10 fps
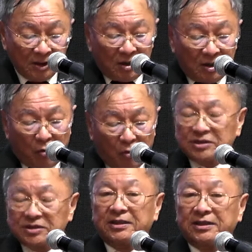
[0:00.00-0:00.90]
องค์
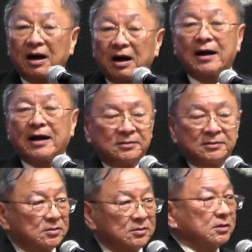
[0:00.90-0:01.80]
สันติราช
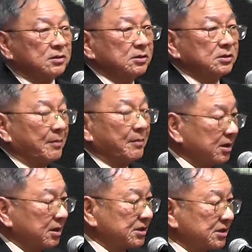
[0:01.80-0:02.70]
ก็คือทำให้
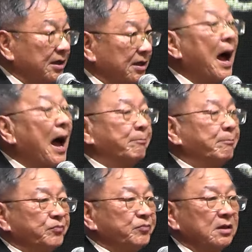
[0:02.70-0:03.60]
เกิดสันติภาพ
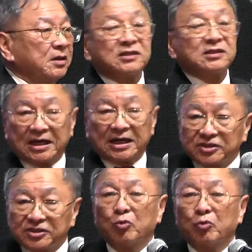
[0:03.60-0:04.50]
ทั้งสันติ
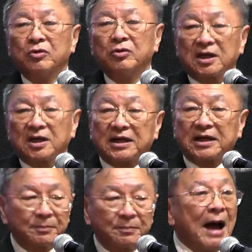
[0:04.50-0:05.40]
สุขและสัน
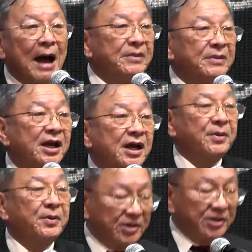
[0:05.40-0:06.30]
ติภาพมีในพ
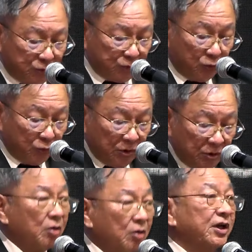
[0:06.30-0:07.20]
ระเยซู
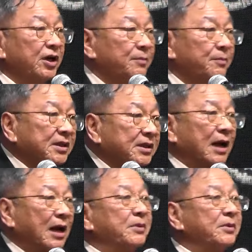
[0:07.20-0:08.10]
เราจึงเห็นประเทศห
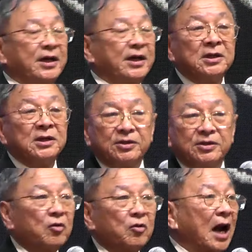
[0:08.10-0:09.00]
ลายประเทศชีวิต
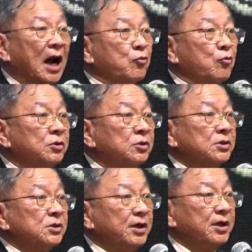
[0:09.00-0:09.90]
ของหลายคน
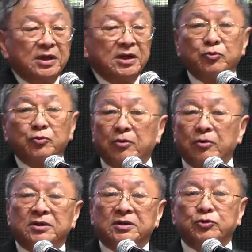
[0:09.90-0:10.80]
ที่มีอยู่ใน
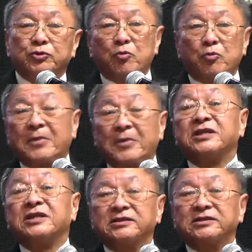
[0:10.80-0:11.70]
ที่อยู่ในความขัด
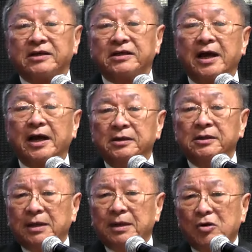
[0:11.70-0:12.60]
แย้งแตกแยก
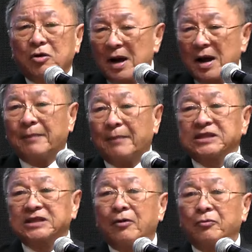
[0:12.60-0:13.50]
แต่เมื่อเขามาหาพระ
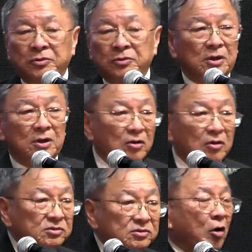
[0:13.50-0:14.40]
เจ้าแล้วก็
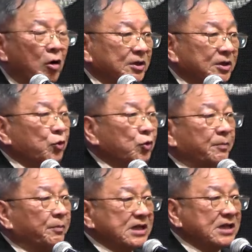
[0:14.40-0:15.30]
ยอมจำนนกับ
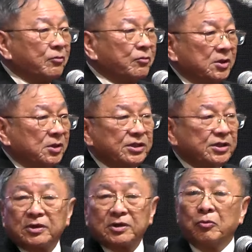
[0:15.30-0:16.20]
พระเจ้า ชีวิ
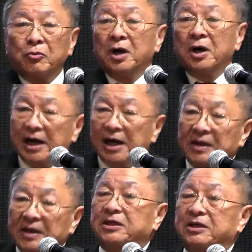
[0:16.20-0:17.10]
ตเขาให้อภั
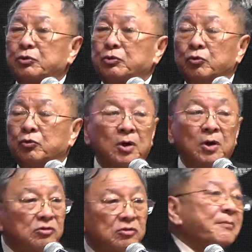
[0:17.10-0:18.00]
ยศัตรู
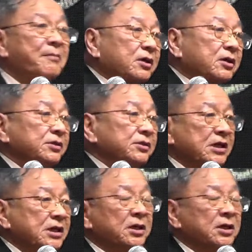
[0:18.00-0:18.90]
เขาสามารถคืน
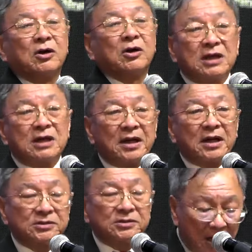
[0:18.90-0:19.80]
ดีเขาสามารถ
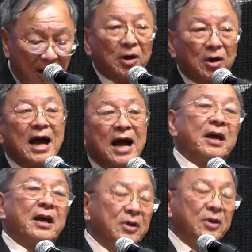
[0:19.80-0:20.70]
ที่จะเข้ากันได้แม้
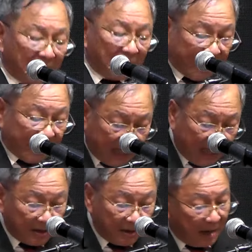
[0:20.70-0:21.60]
มีความแตกต่าง
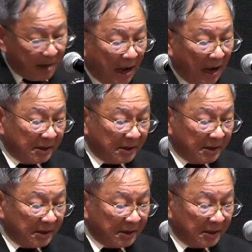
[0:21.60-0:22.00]
อย่างมากมาย